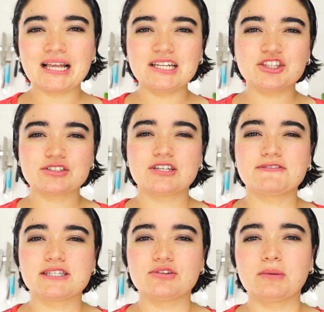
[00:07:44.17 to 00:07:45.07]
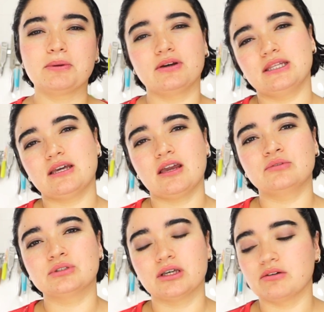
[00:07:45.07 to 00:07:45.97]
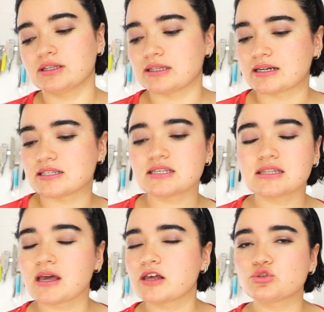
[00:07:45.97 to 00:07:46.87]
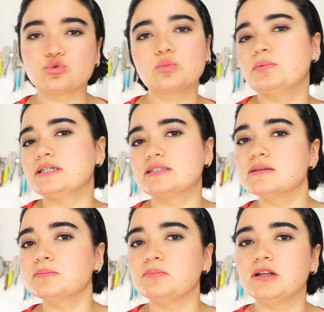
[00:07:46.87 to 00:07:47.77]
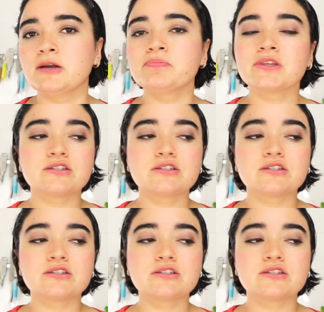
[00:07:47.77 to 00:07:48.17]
Listo chefcitos, espero que te haya gustado esta receta, súper simple,